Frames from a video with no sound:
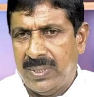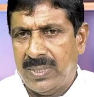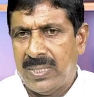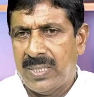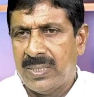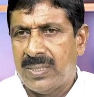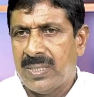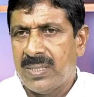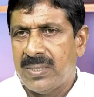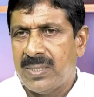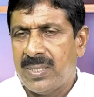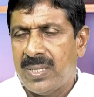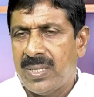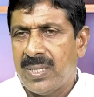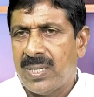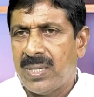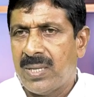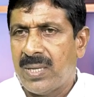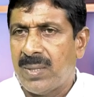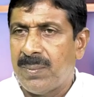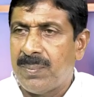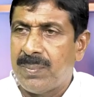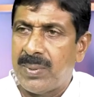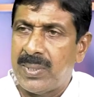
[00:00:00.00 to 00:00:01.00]
దత్తాత్రేయ
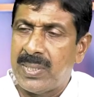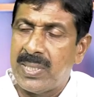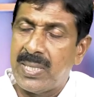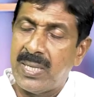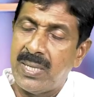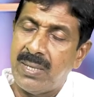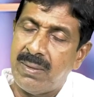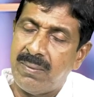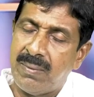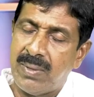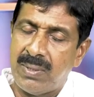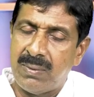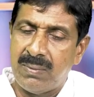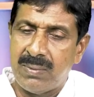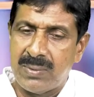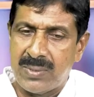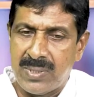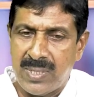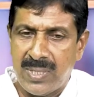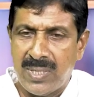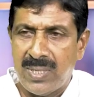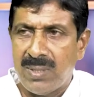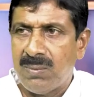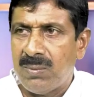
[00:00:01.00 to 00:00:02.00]
గారు అప్పటికే వారు
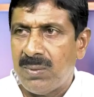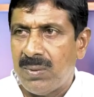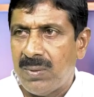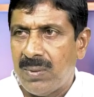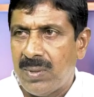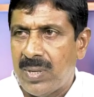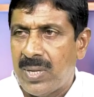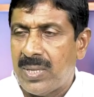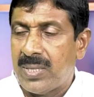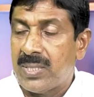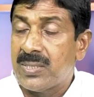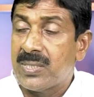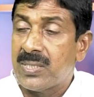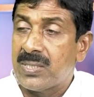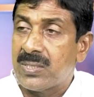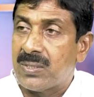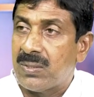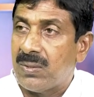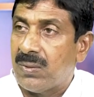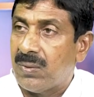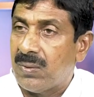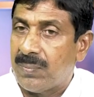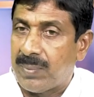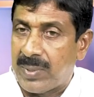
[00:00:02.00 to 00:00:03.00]
సంఘంలో
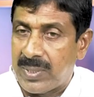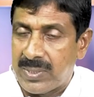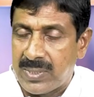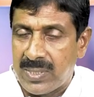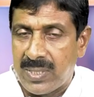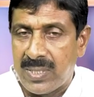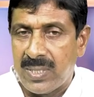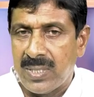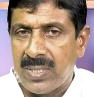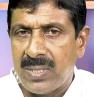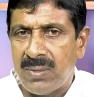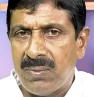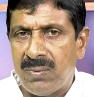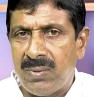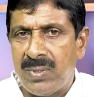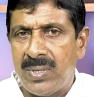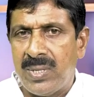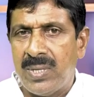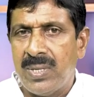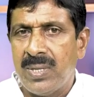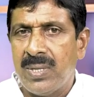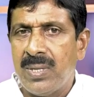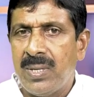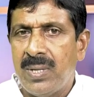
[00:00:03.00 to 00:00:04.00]
ఆర్ఎస్ఎస్లో ప్రచారంగా
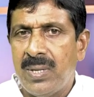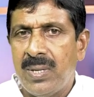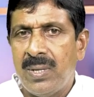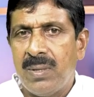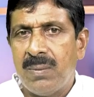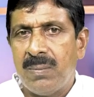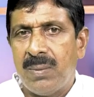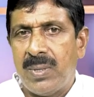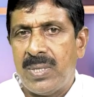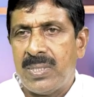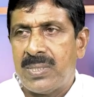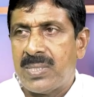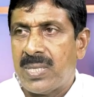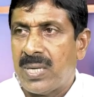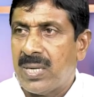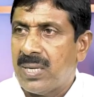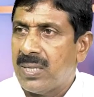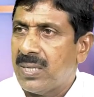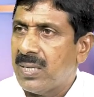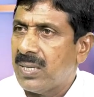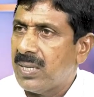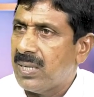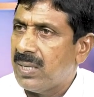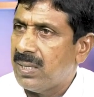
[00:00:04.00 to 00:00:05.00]
ఉండి మరి
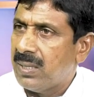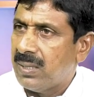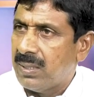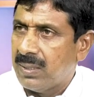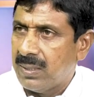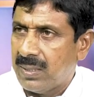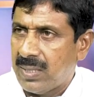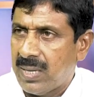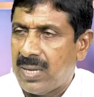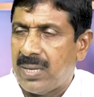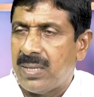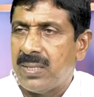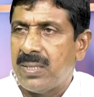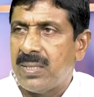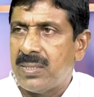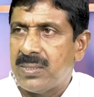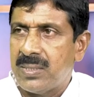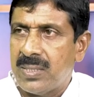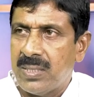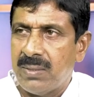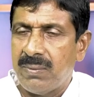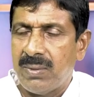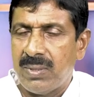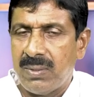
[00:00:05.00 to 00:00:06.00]
సంఘటన
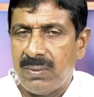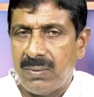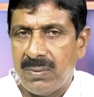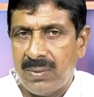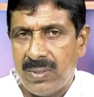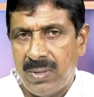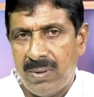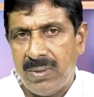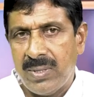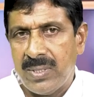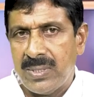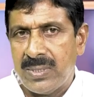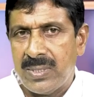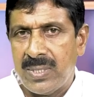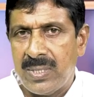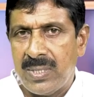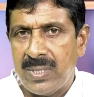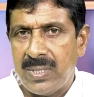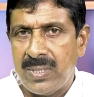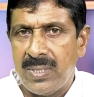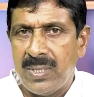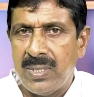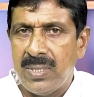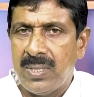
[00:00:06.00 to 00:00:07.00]
కార్యదర్శిగా వారు రావడం
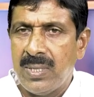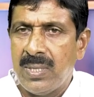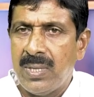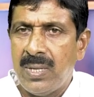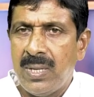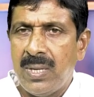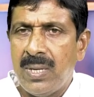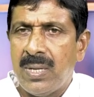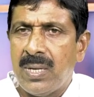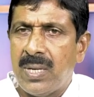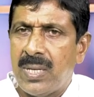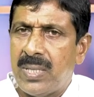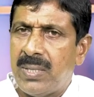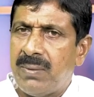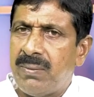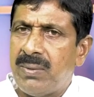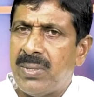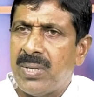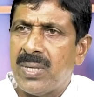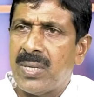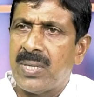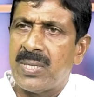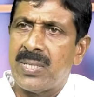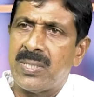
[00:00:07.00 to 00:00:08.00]
జరిగింది
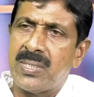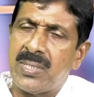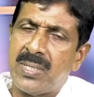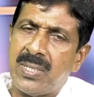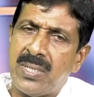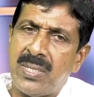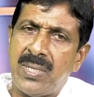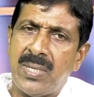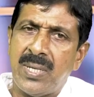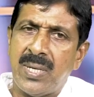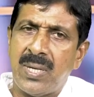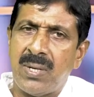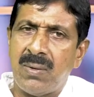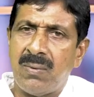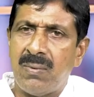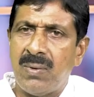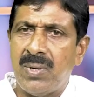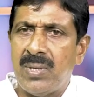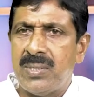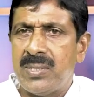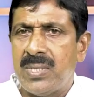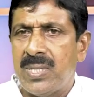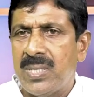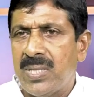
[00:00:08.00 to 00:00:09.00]
అదేవిధంగా కిషన్ రెడ్డి గారు
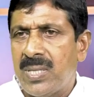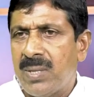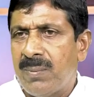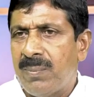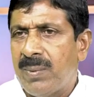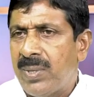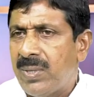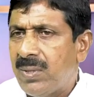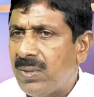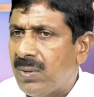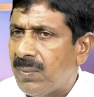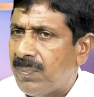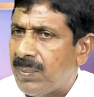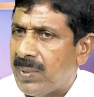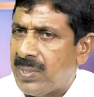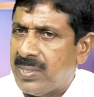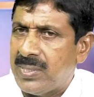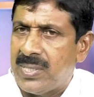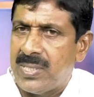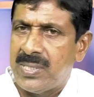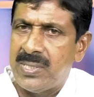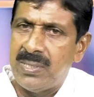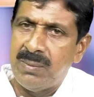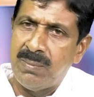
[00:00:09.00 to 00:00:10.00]
కూడా జనతా పార్టీలో
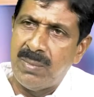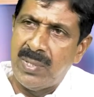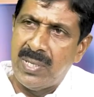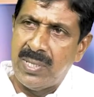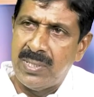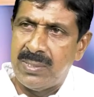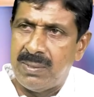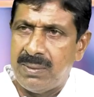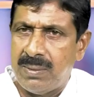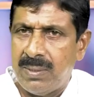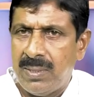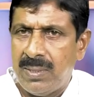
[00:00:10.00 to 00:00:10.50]
పనిచేసి మళ్ళీ